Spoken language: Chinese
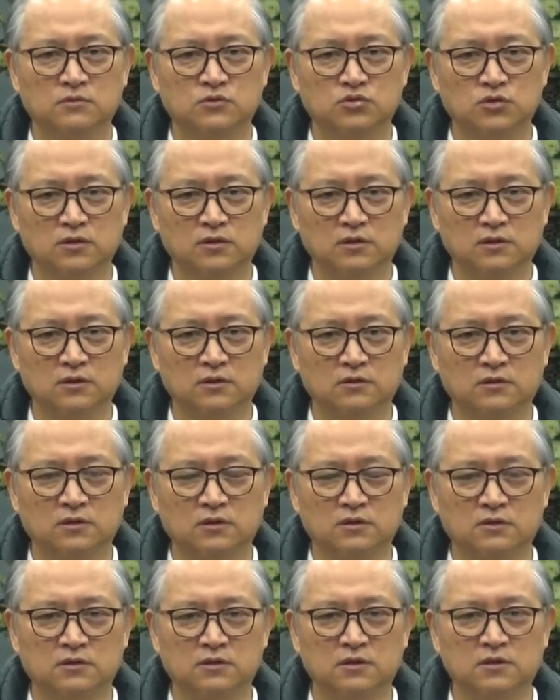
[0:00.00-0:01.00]
罪恶
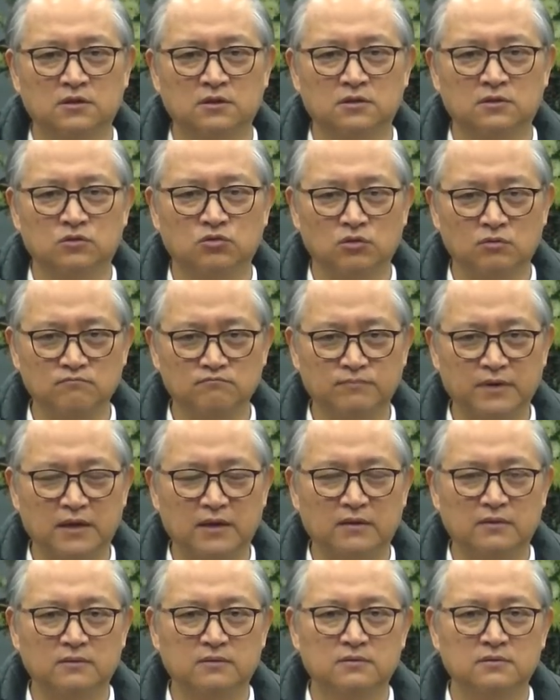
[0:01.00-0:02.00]
的一个捆
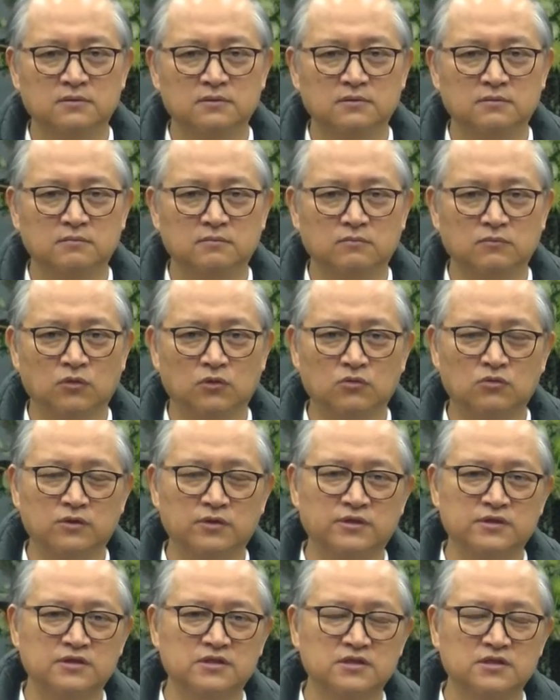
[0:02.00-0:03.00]
绑、魔
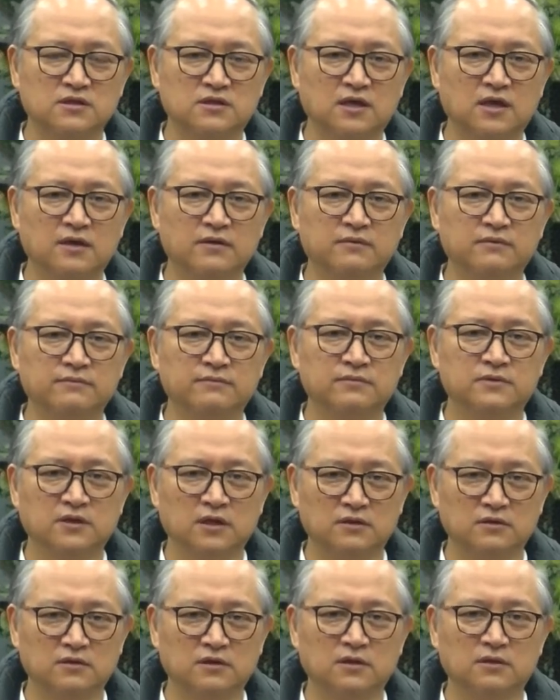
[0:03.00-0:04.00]
鬼的试探
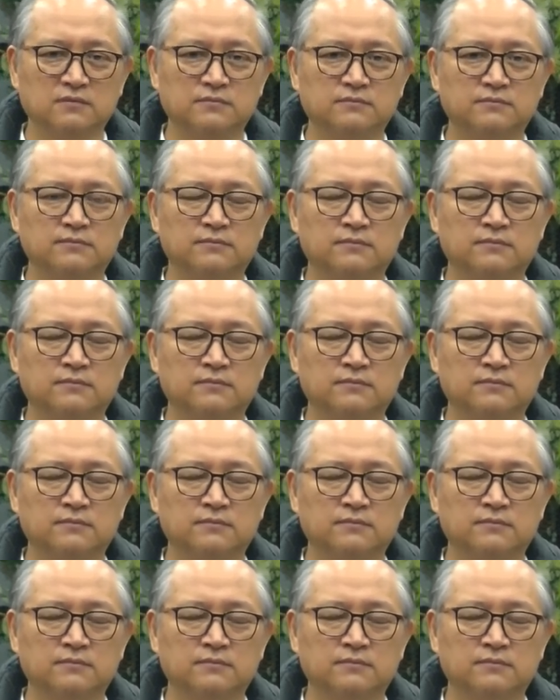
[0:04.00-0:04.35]
等等，